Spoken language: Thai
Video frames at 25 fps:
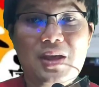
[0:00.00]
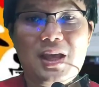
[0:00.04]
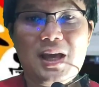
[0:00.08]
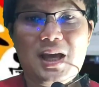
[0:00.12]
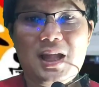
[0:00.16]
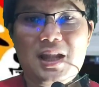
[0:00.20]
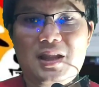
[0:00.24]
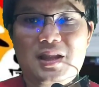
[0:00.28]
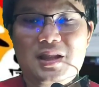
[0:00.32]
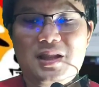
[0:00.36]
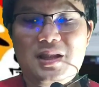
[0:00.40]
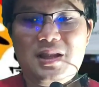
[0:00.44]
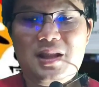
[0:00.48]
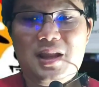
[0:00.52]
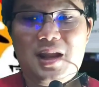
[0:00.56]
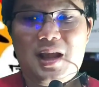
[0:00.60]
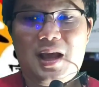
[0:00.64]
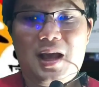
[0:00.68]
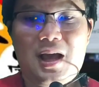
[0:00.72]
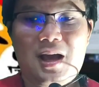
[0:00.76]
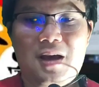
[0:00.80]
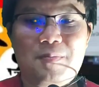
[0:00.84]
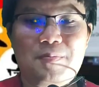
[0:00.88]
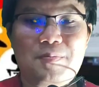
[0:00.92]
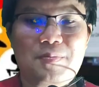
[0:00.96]
ด้วยกัน
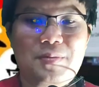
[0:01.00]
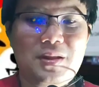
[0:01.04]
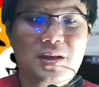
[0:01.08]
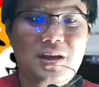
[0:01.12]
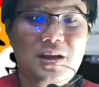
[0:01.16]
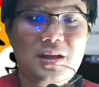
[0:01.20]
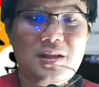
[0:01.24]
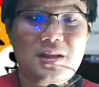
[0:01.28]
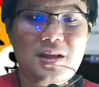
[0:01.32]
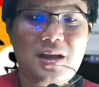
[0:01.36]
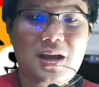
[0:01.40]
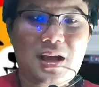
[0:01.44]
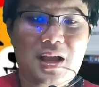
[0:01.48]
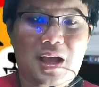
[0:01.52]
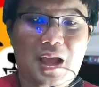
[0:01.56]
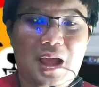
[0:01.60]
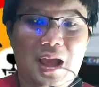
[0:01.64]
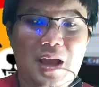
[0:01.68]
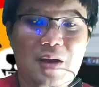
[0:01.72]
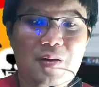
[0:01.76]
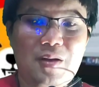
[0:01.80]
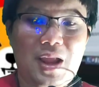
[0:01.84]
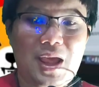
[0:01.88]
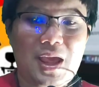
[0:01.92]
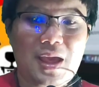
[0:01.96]
นะครับ เนื่องจาก
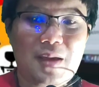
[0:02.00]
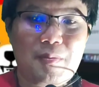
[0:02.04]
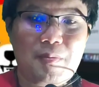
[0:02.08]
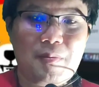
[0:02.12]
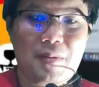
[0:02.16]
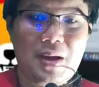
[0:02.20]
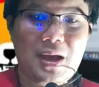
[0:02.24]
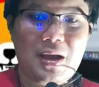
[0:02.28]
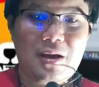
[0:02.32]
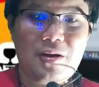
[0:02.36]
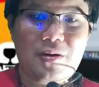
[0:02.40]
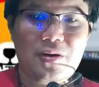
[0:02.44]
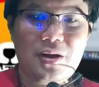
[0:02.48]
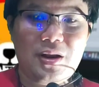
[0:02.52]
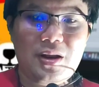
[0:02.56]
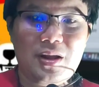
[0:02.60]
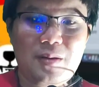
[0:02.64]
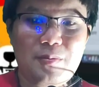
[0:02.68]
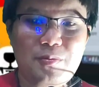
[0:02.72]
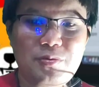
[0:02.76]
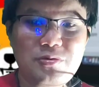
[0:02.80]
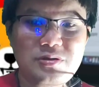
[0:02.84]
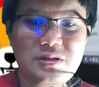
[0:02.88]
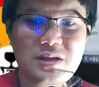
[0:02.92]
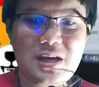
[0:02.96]
ข่าวแรกมาก่อนเล
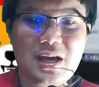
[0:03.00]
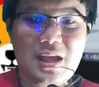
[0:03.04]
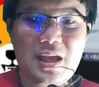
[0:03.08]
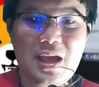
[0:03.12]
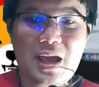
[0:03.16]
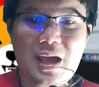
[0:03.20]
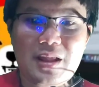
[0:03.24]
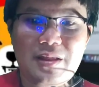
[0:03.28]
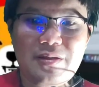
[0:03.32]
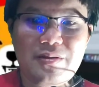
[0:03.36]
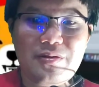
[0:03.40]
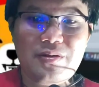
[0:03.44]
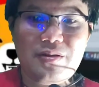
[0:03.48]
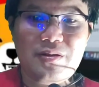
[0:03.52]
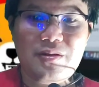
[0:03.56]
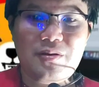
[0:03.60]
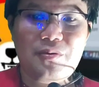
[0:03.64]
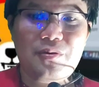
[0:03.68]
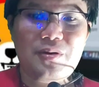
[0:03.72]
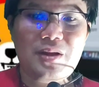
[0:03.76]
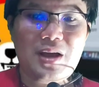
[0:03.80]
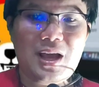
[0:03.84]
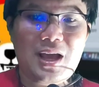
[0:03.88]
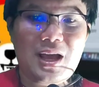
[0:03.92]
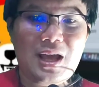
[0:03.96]
ย ผู้ใช้หห้า
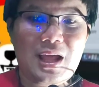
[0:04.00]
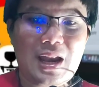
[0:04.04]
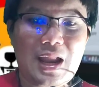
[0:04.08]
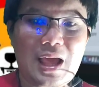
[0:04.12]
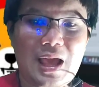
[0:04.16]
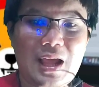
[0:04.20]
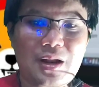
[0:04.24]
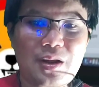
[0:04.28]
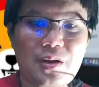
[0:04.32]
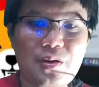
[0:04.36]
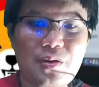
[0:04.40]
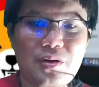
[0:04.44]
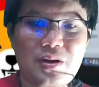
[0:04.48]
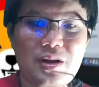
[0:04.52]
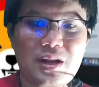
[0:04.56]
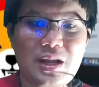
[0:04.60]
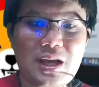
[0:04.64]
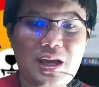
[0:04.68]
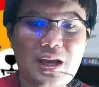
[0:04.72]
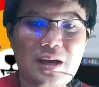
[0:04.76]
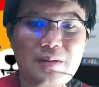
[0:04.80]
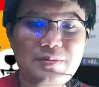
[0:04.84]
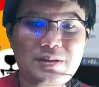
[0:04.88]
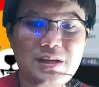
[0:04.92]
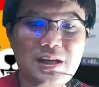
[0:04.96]
จุด้าล้านคน
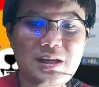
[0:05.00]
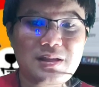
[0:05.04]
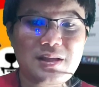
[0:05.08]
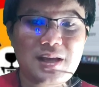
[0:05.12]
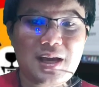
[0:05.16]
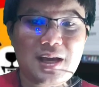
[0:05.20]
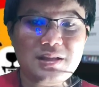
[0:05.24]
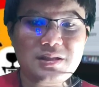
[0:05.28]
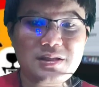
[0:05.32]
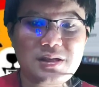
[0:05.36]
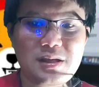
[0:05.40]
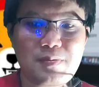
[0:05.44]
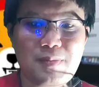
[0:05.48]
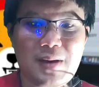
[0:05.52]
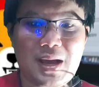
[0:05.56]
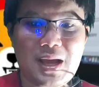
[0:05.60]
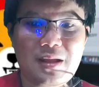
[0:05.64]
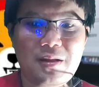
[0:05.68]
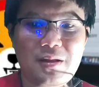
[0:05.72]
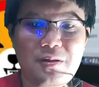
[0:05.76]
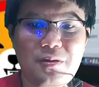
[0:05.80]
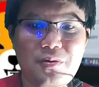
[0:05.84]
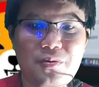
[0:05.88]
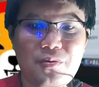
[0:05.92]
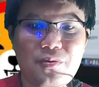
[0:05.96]
นะครับ ใช้จ่ายชีบะ
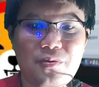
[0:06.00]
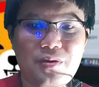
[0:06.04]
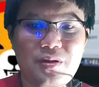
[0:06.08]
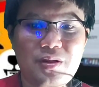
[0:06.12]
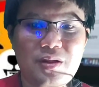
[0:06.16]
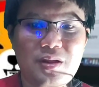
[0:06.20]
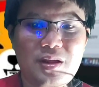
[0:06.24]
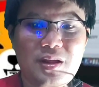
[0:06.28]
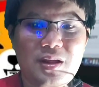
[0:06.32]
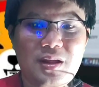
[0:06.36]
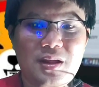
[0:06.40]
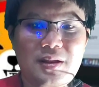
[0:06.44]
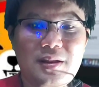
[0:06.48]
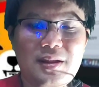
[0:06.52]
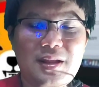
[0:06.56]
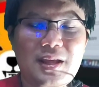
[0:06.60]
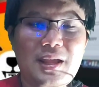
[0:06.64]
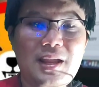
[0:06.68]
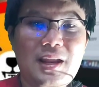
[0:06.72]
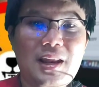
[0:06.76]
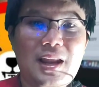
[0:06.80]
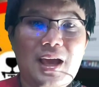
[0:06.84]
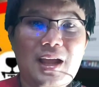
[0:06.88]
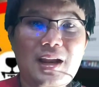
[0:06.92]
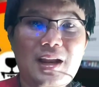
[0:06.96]
อินุใน
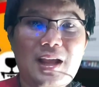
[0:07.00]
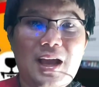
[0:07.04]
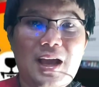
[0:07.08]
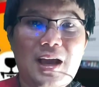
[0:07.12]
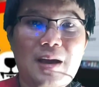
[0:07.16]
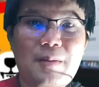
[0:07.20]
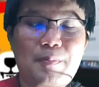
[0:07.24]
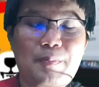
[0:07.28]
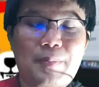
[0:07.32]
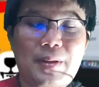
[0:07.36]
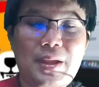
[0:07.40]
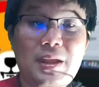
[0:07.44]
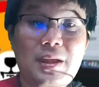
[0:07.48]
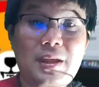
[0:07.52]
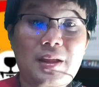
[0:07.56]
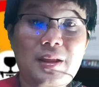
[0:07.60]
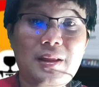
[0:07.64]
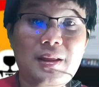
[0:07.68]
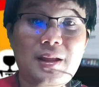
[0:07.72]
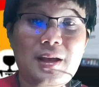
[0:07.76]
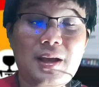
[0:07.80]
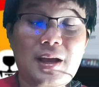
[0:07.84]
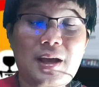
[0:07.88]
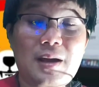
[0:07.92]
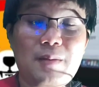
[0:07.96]
ร้านค้าปีก
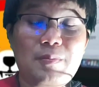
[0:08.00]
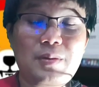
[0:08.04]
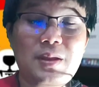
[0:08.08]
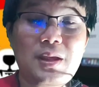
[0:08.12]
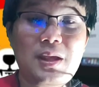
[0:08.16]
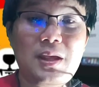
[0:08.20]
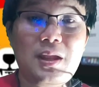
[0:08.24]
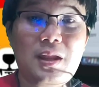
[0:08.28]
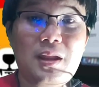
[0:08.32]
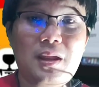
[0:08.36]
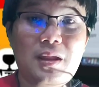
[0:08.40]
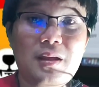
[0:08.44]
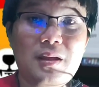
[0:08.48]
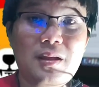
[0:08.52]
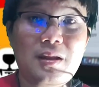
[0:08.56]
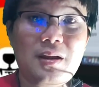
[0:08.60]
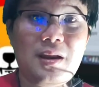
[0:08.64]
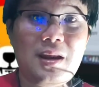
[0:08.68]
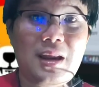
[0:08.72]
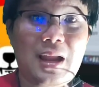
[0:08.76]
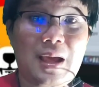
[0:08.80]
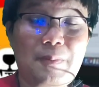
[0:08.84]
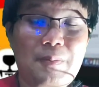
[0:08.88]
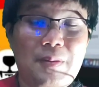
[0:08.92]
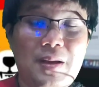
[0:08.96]
นะครับที่
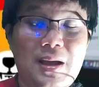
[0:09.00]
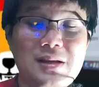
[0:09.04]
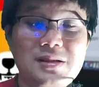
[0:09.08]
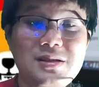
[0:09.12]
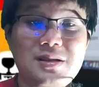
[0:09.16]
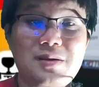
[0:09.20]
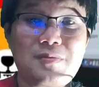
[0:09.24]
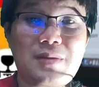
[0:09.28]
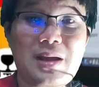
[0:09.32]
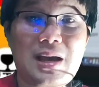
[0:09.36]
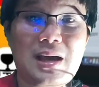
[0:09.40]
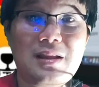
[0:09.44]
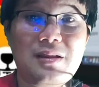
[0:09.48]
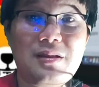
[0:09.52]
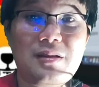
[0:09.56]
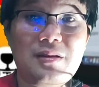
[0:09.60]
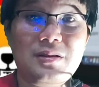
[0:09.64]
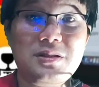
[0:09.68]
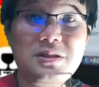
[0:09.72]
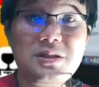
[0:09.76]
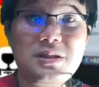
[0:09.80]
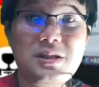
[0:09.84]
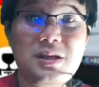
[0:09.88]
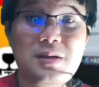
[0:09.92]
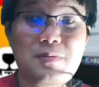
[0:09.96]
รับการชำระ
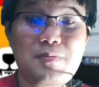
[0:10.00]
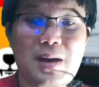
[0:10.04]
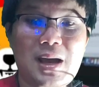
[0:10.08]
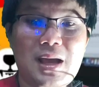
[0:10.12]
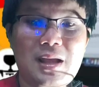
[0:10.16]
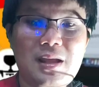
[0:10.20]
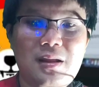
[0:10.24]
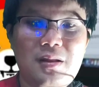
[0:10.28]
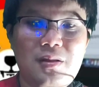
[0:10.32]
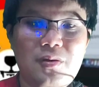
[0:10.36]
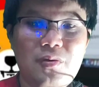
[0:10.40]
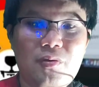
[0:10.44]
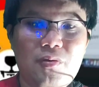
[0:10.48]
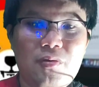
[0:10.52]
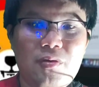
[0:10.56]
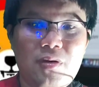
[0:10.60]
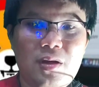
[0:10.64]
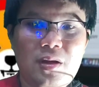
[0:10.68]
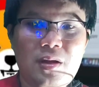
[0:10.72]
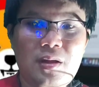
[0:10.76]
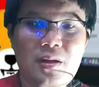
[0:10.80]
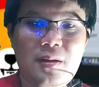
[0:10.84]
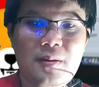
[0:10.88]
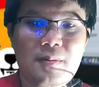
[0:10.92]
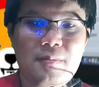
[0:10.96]
ชิบะอินุ
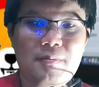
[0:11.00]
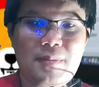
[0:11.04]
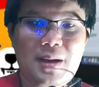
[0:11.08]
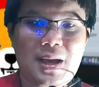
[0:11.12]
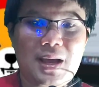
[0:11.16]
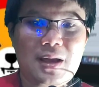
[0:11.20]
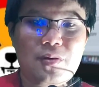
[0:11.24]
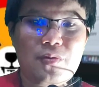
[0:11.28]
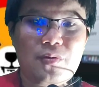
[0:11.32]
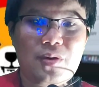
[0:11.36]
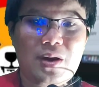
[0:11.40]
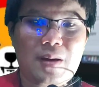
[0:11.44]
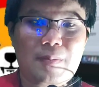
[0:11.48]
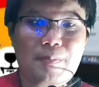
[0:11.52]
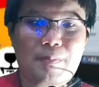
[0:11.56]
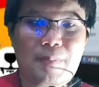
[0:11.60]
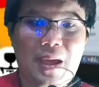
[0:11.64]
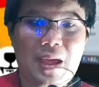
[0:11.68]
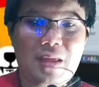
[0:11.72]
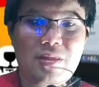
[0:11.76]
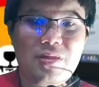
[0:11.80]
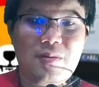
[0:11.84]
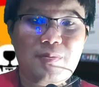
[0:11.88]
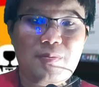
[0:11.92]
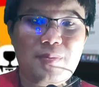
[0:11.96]
มากกว่า
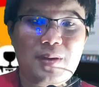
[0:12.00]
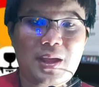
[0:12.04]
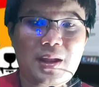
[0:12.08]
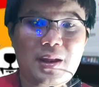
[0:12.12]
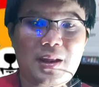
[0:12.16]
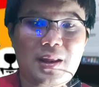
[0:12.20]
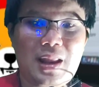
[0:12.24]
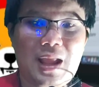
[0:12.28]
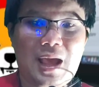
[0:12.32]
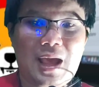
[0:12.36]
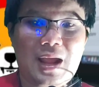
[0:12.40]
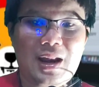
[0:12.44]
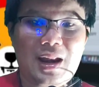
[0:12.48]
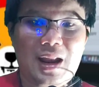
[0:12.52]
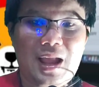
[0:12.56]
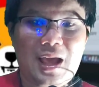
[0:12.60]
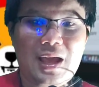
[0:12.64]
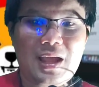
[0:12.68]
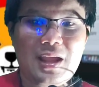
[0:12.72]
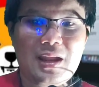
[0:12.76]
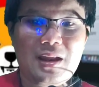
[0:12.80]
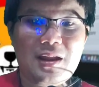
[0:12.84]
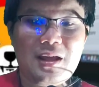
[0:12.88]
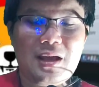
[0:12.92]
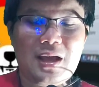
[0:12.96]
81 ล้าน
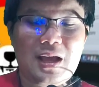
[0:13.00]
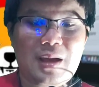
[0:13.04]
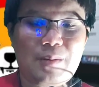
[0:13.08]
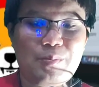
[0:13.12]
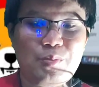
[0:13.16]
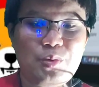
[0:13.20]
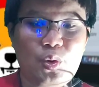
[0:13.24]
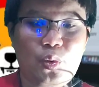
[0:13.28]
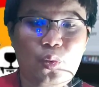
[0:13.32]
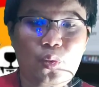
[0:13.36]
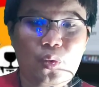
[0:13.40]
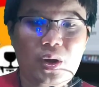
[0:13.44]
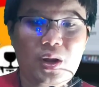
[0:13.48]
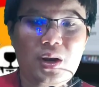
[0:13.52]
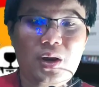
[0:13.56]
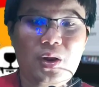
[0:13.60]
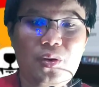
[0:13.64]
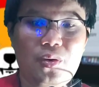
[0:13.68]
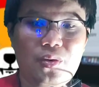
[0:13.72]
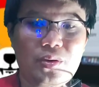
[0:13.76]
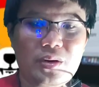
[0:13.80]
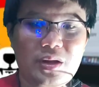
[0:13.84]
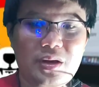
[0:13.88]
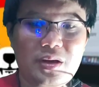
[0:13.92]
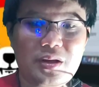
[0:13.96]
ลายนะครับ ทั่ว
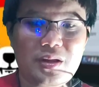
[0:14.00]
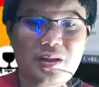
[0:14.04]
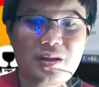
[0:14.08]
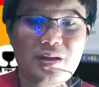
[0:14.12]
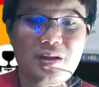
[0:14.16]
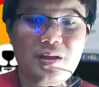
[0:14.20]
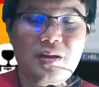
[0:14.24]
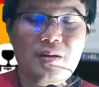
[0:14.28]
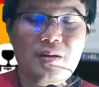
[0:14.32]
โลกเลย